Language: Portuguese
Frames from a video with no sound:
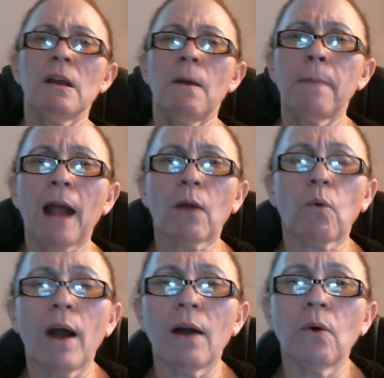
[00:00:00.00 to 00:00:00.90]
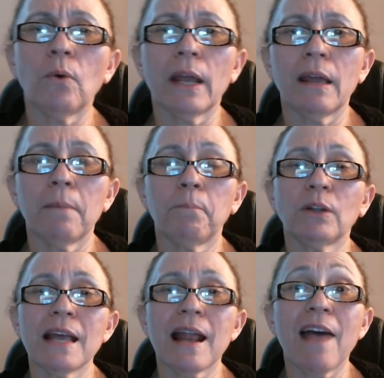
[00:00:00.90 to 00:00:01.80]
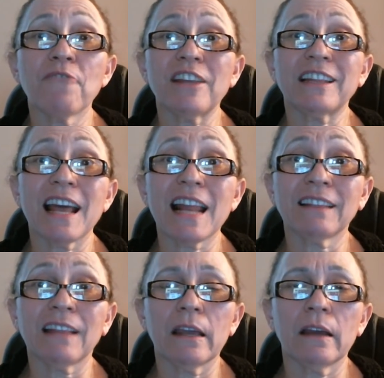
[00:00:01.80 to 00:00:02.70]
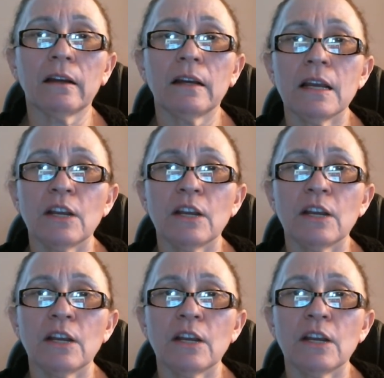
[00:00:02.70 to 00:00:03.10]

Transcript: na qual é, poderá afetar a terra.